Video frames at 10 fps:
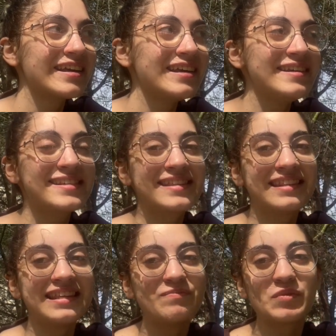
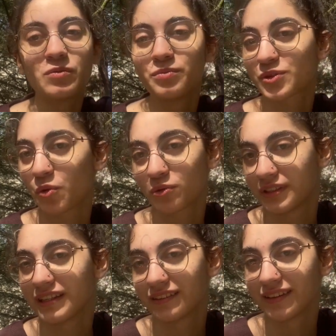istediğim gibi bir son
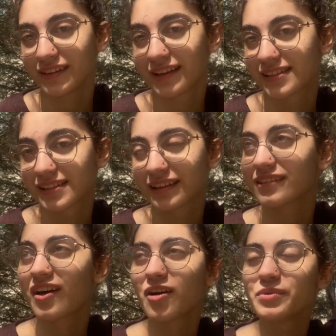değildi. Kesinlikle
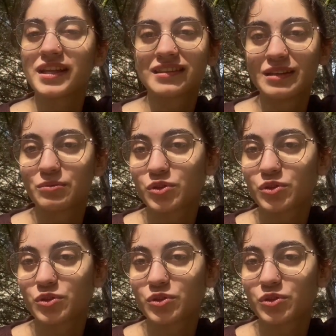tahmin ettiğim bir